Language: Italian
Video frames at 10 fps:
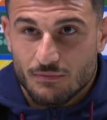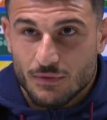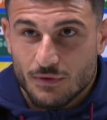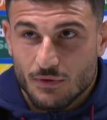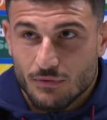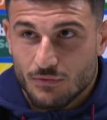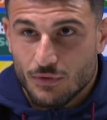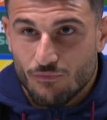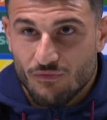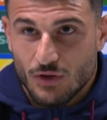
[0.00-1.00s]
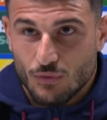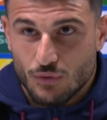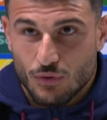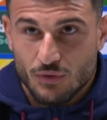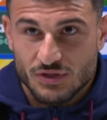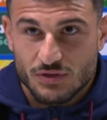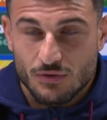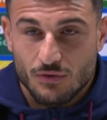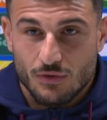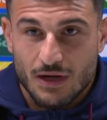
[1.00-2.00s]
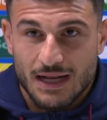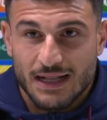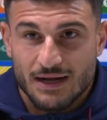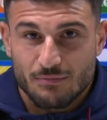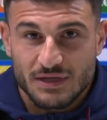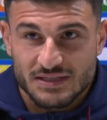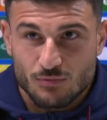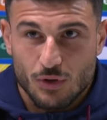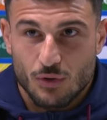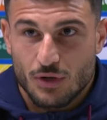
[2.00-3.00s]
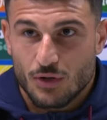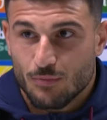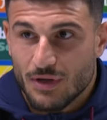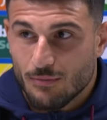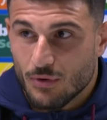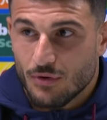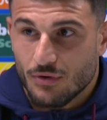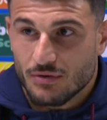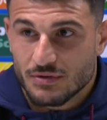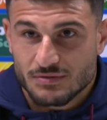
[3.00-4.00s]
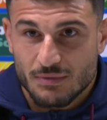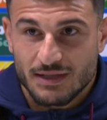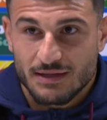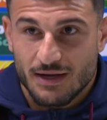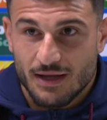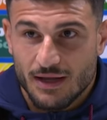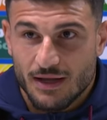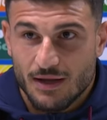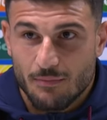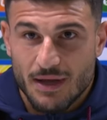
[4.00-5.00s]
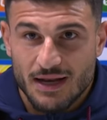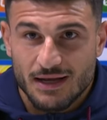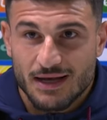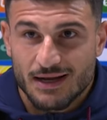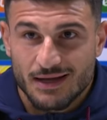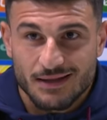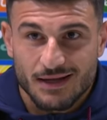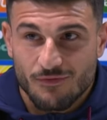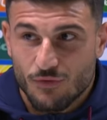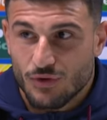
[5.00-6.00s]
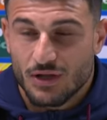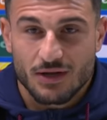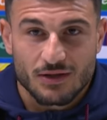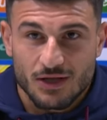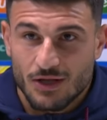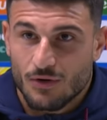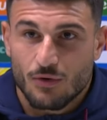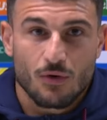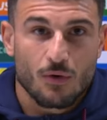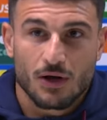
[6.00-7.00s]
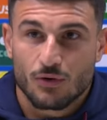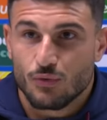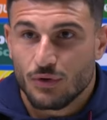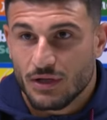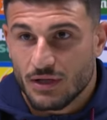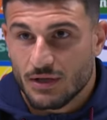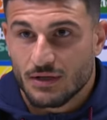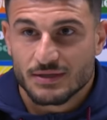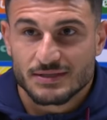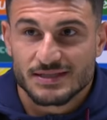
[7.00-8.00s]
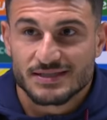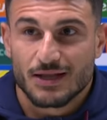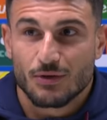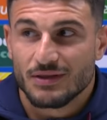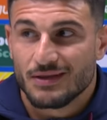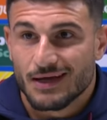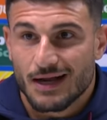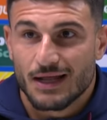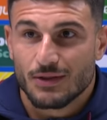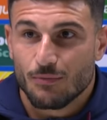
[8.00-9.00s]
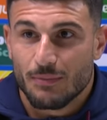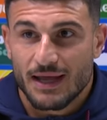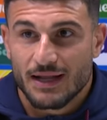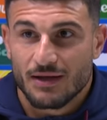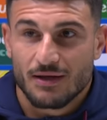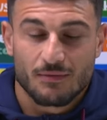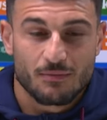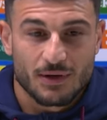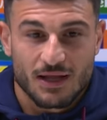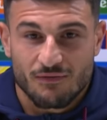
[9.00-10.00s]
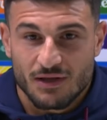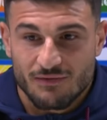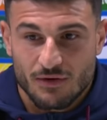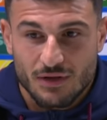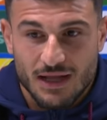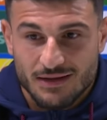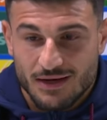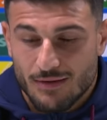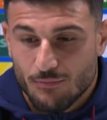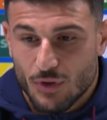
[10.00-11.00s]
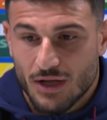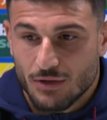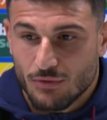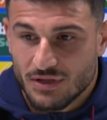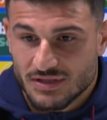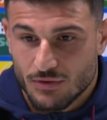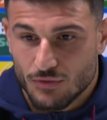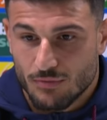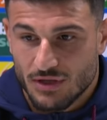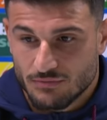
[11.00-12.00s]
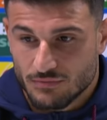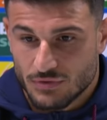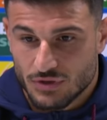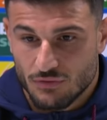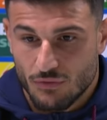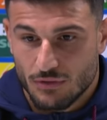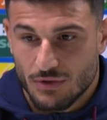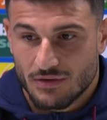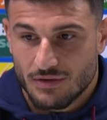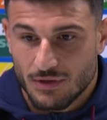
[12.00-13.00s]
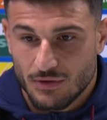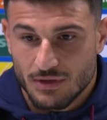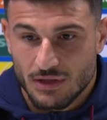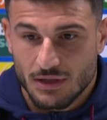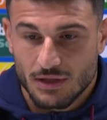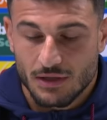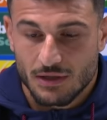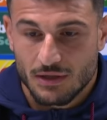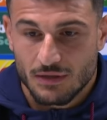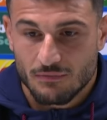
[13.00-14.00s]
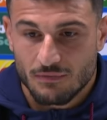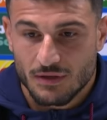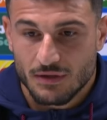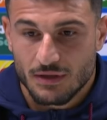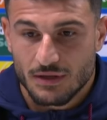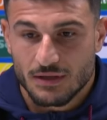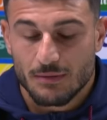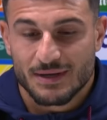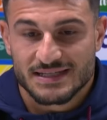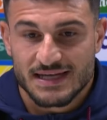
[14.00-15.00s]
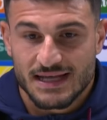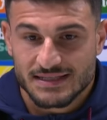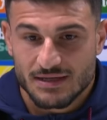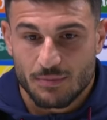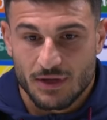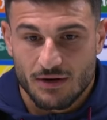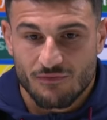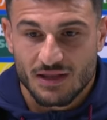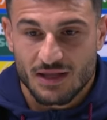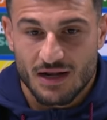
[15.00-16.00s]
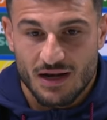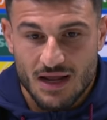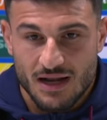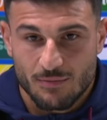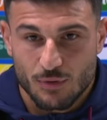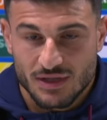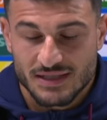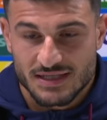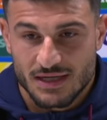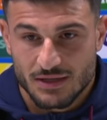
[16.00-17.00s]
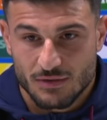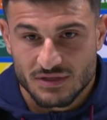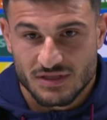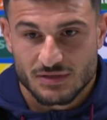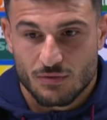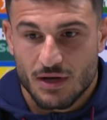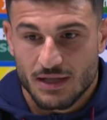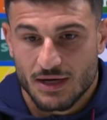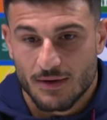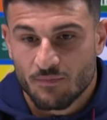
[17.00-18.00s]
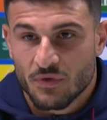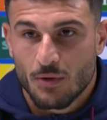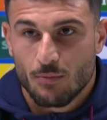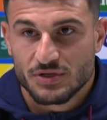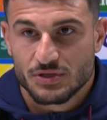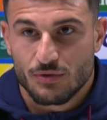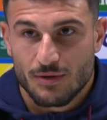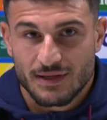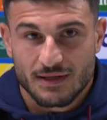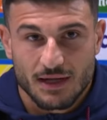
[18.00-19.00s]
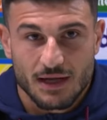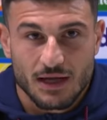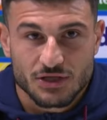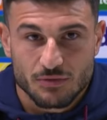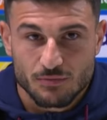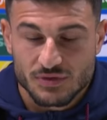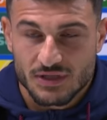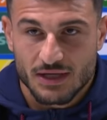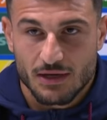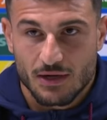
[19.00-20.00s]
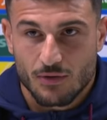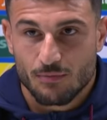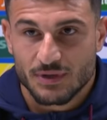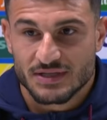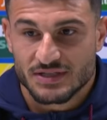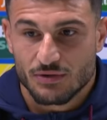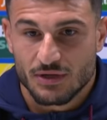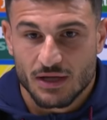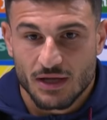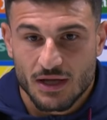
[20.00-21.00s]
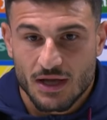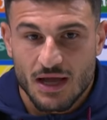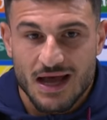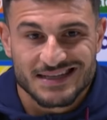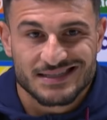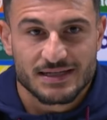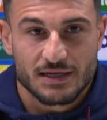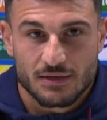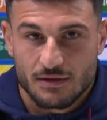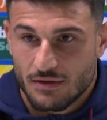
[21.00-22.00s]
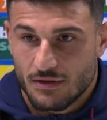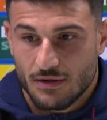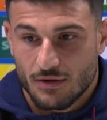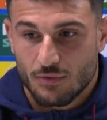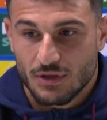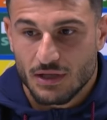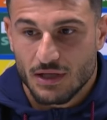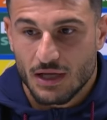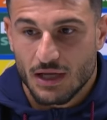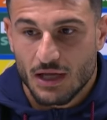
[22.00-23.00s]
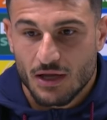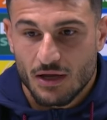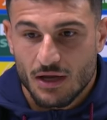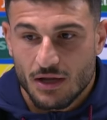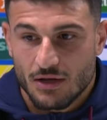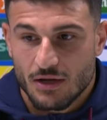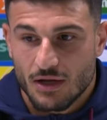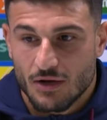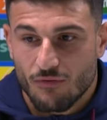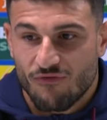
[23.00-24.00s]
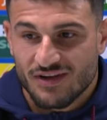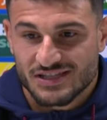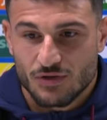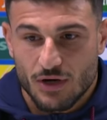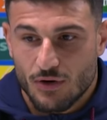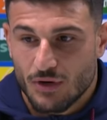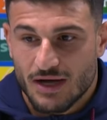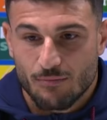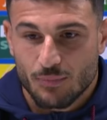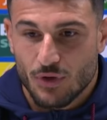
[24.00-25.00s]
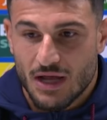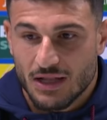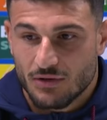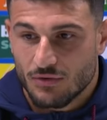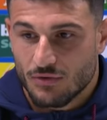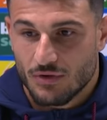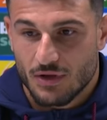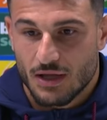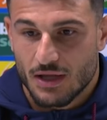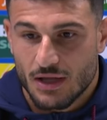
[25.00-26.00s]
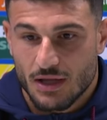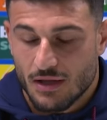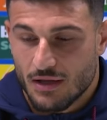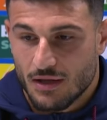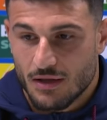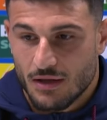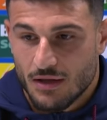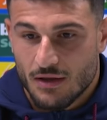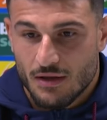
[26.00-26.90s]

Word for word: non, non, vedo tutto questo allarmismo, ancora dobbiamo smaltire bene i carichi di lavoro del ritiro, alcuni si stanno integrando bene perché venivano da altri campionati, quindi secondo me ci vuole un attimino di, di, di, di pazienza per vedere il reale potenziale di questa squadra. Poi sicuramente la Champions League è una competizione a sé, eh, quindi eh, non fa storia col campionato. Eh,